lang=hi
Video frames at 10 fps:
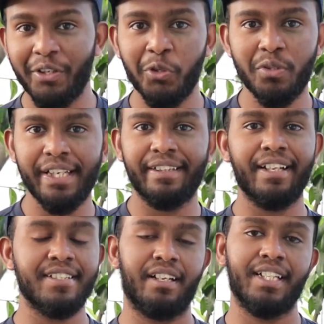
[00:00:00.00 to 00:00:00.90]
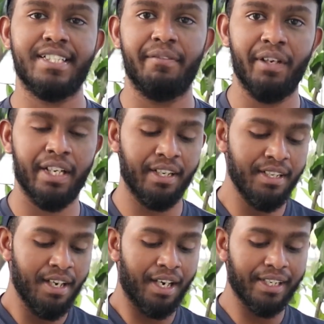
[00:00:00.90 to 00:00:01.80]
इश्यूज इतना ज़्यादा सीवियर है
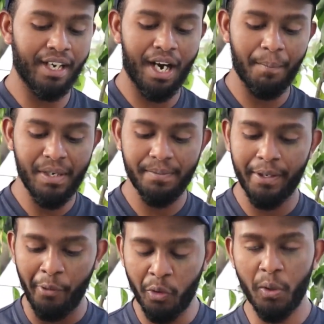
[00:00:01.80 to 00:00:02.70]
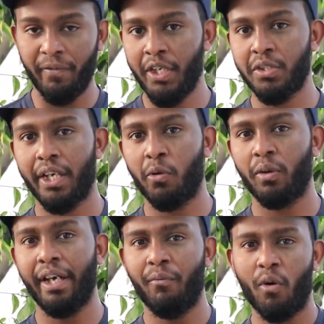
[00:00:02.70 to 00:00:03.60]
अगर आप इसमें यूट्यूब वीडियोस
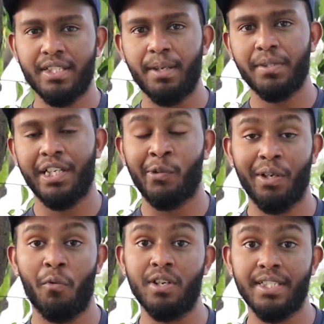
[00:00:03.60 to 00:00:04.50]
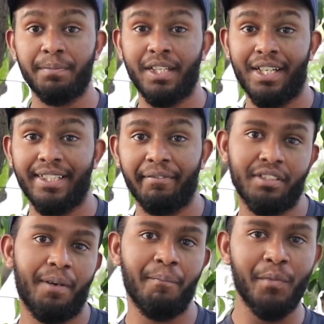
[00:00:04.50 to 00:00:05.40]
देखोगे या व्हाट्सएप चलाओगे व्हाट्सएप चलाते
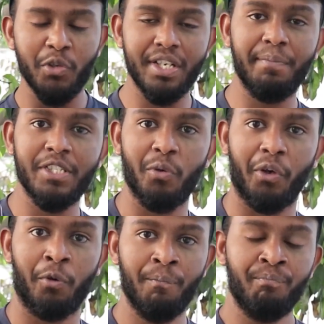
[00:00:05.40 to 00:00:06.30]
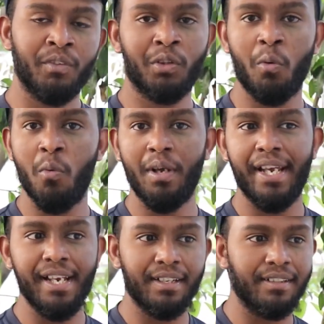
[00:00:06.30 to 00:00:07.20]
हुए तो आप म्यूज़िक भी सुन रहे हो तो
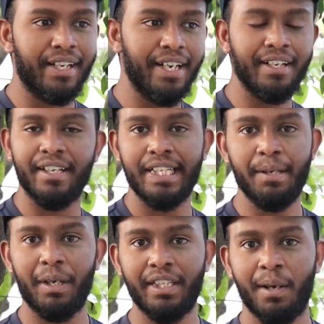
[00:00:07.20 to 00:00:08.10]
एक डेढ़ घंटे बाद